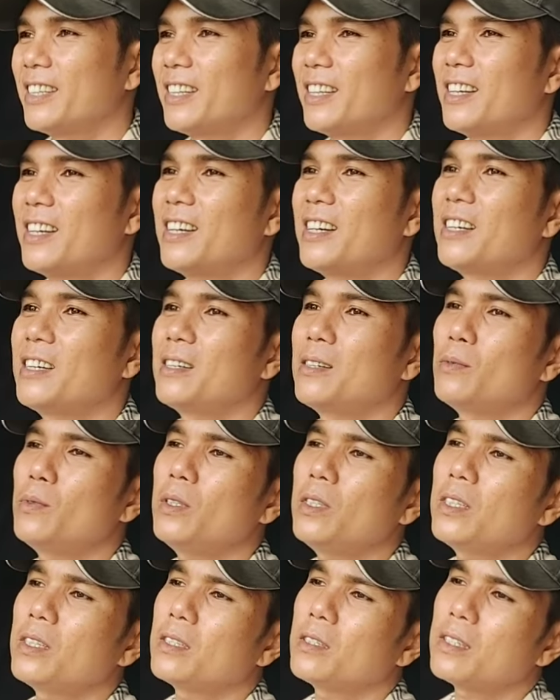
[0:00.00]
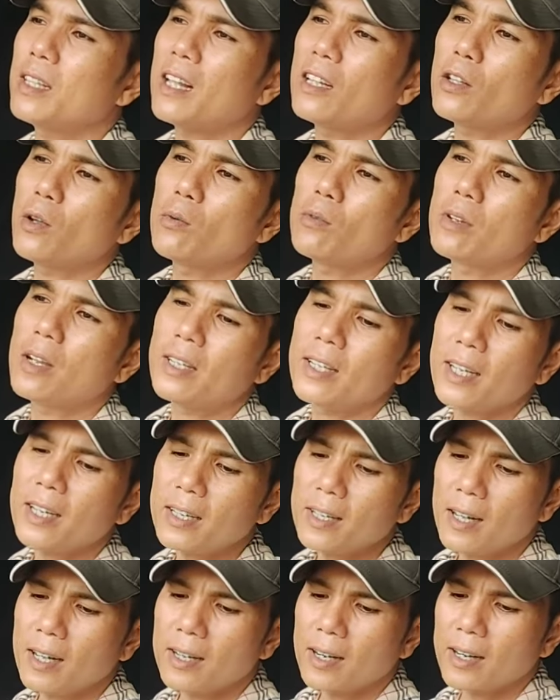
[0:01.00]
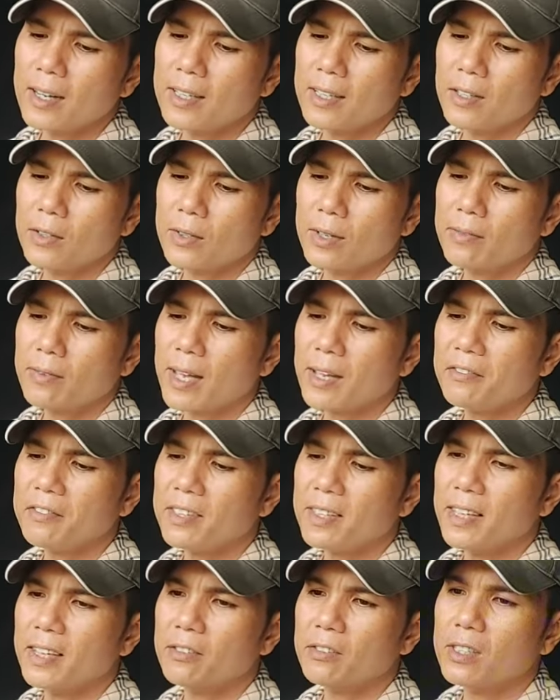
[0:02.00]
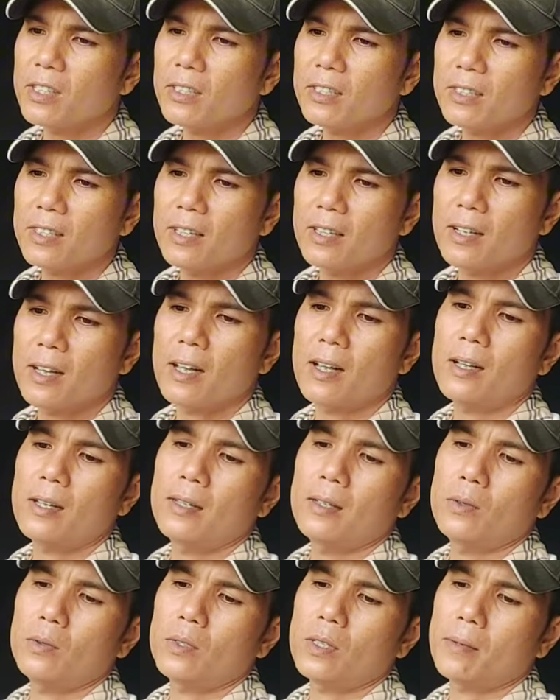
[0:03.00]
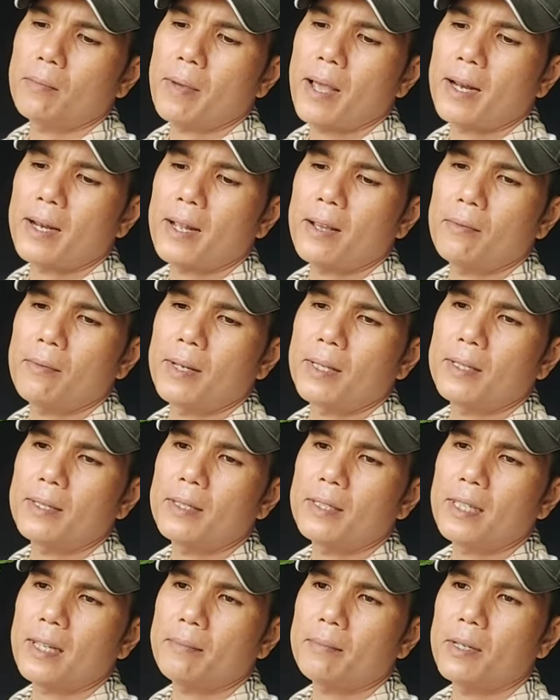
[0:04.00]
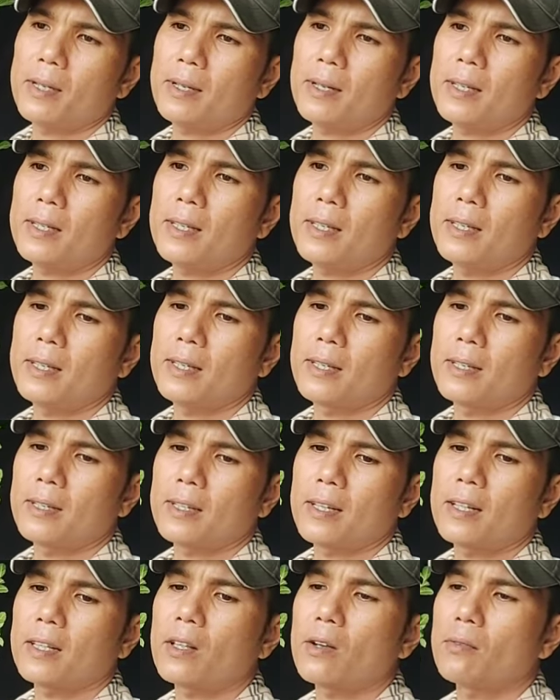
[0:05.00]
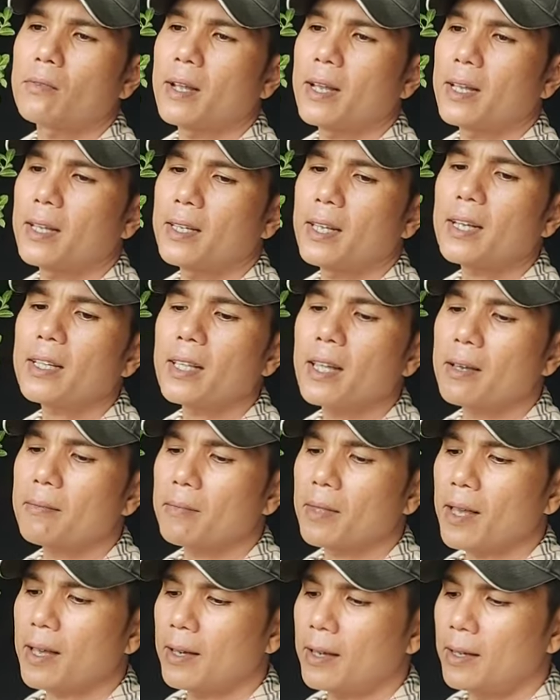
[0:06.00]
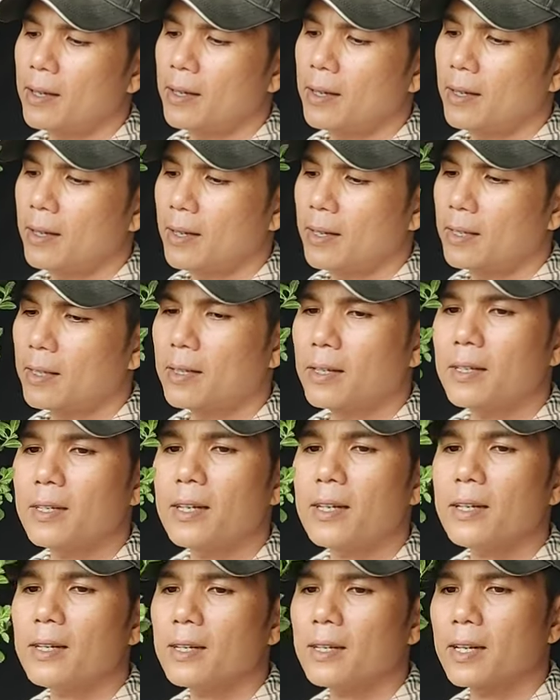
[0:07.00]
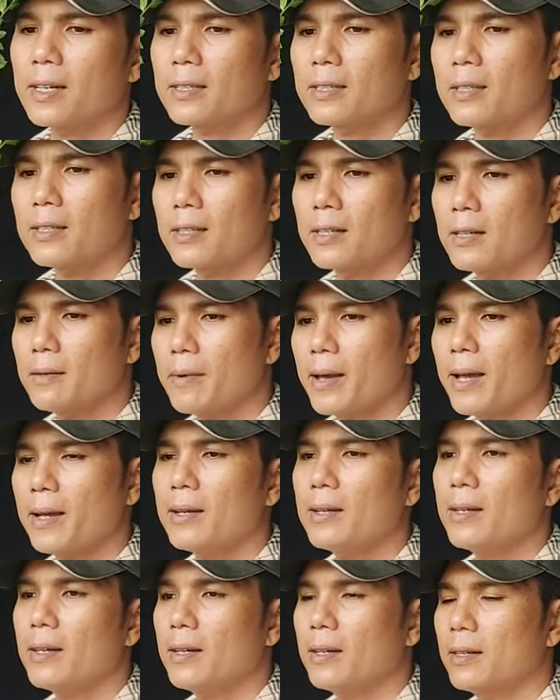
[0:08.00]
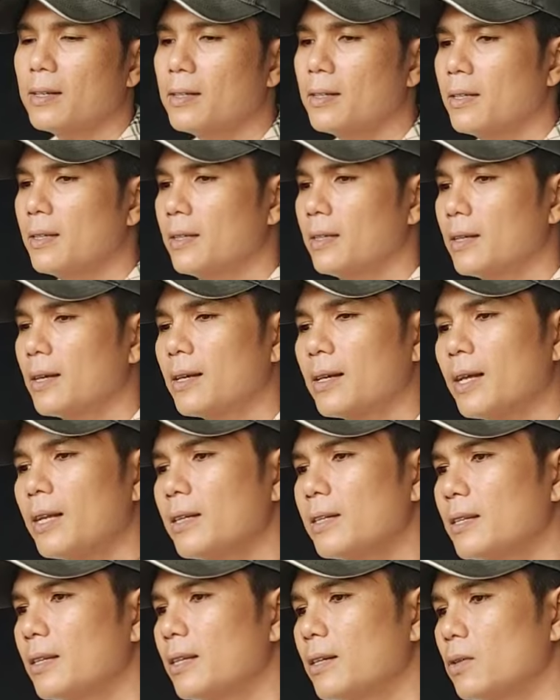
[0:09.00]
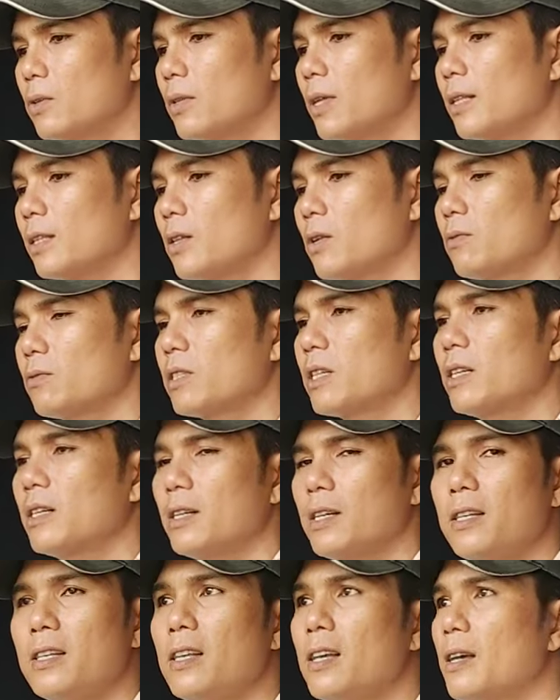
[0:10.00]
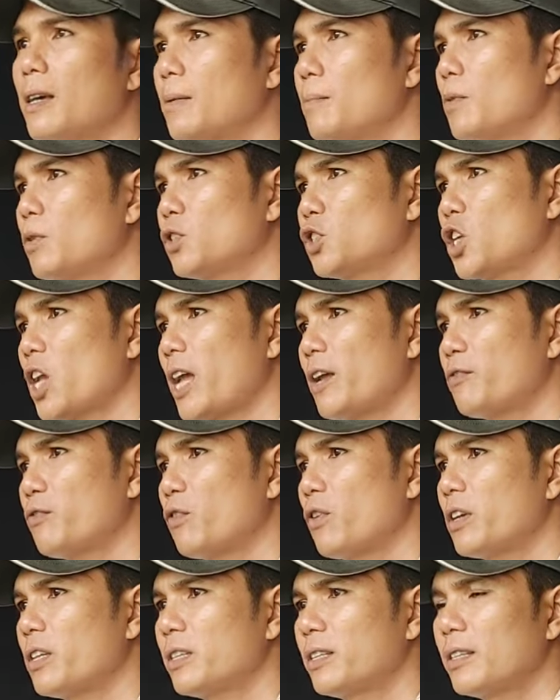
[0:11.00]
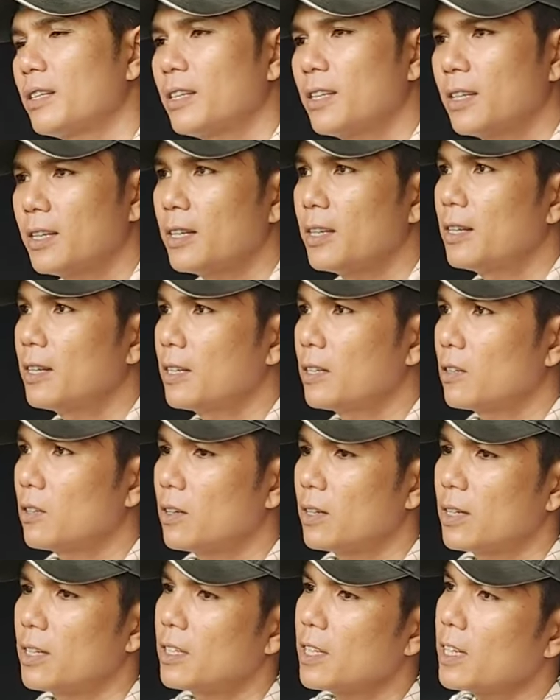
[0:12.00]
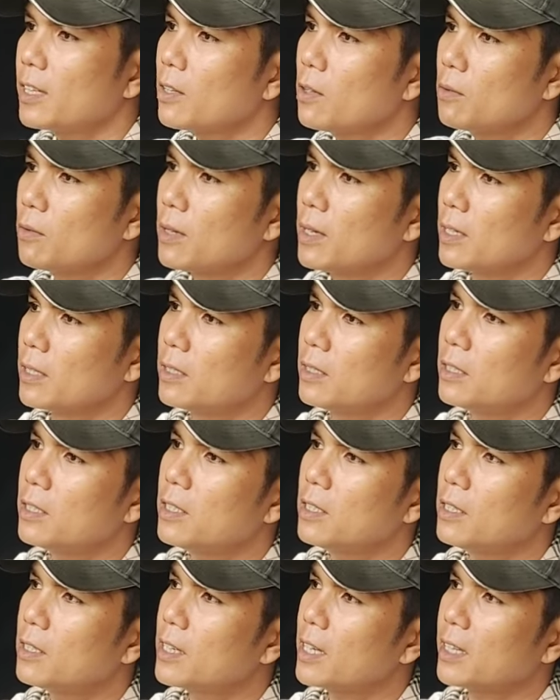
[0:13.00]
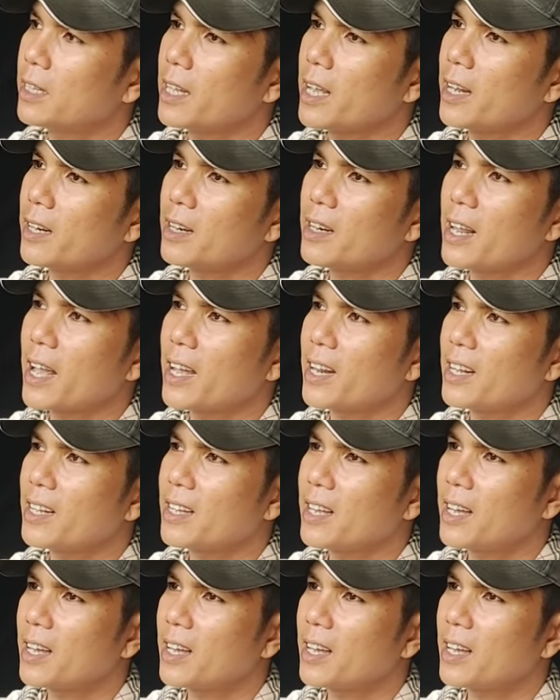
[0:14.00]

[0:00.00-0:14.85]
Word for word: thì uh, à, Thánh Tùng có nhắc à, rất là nhiều trong các video trước nhưng uh, à, chị bạn nào mà chưa xem được ấy thì Thanh Tùng lại nhắc thêm nha những cái nét đẹp trên cơ bản cái cách riêng của Thanh Tùng xử lý về bonsai phôi rồi để Thanh Tùng sửa sơ cành tàn nó lại đây